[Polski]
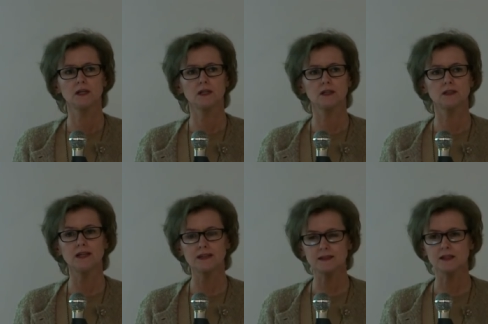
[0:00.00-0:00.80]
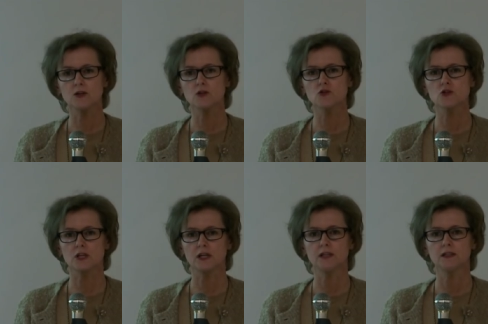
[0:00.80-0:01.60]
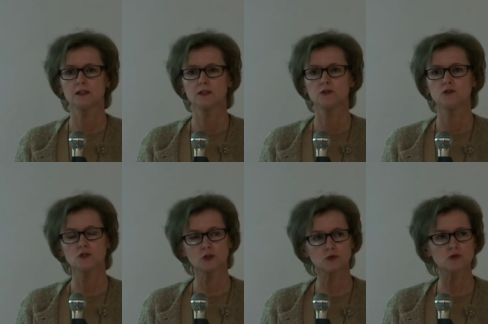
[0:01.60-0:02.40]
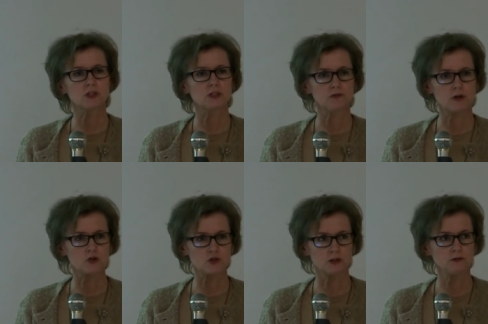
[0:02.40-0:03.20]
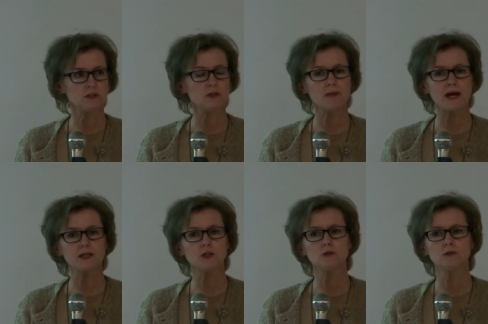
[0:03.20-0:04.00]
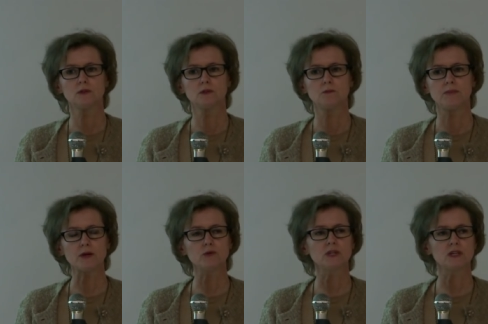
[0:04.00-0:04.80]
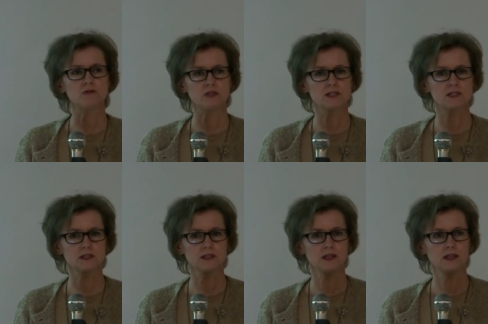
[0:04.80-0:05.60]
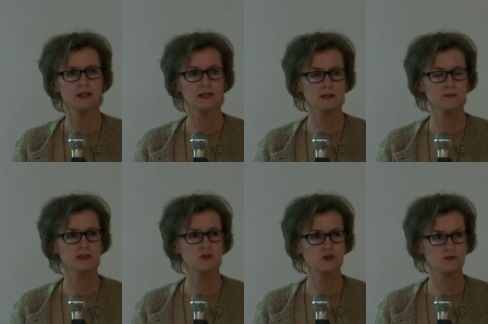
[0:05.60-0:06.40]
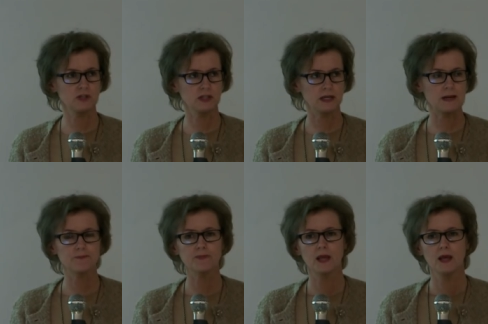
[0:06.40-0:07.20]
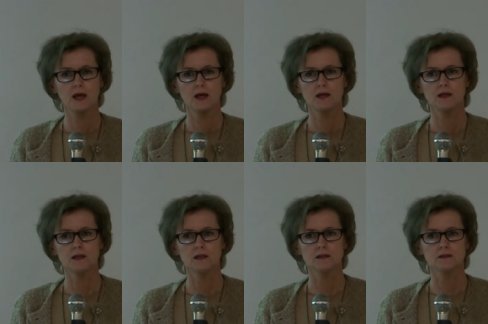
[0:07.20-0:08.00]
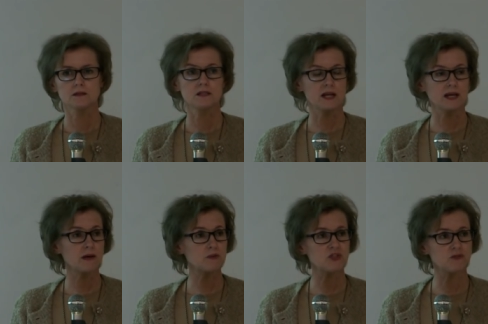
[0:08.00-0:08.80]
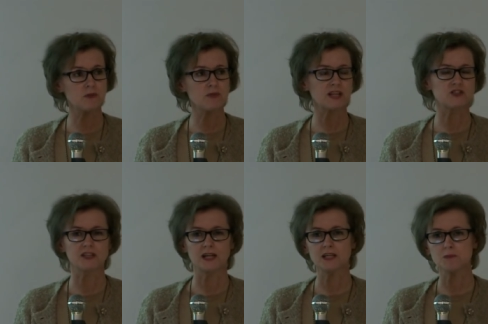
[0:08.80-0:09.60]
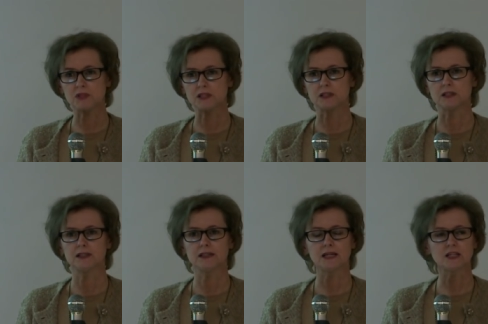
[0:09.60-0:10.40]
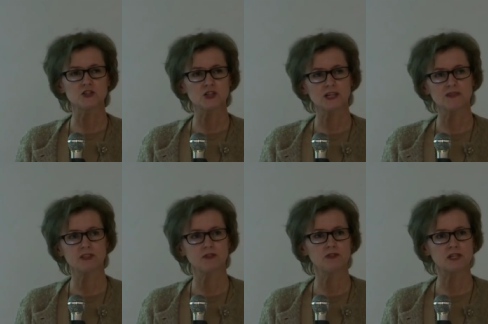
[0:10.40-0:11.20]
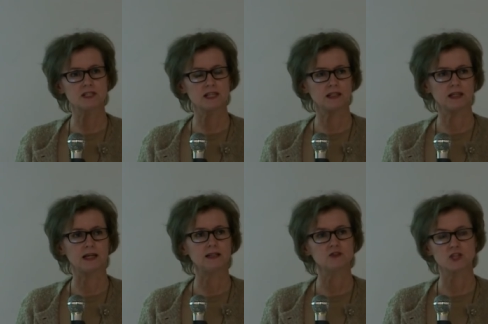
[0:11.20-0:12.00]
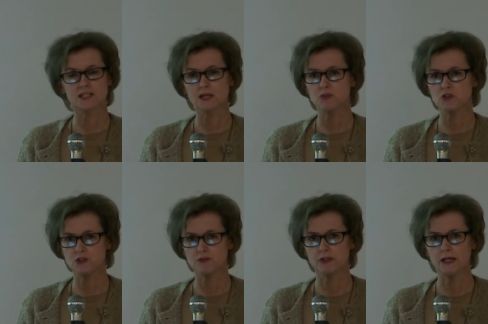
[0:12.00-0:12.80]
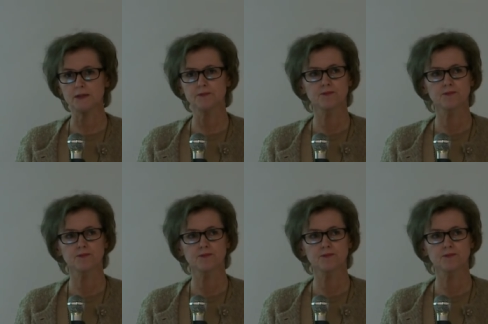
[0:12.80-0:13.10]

e, dlatego, że ci, którzy je tworzą, nie mają pełnej wiedzy na temat żywienia. E, starałam się wybrać takie mity, takie ciekawe twierdzenia, czasami dziwne,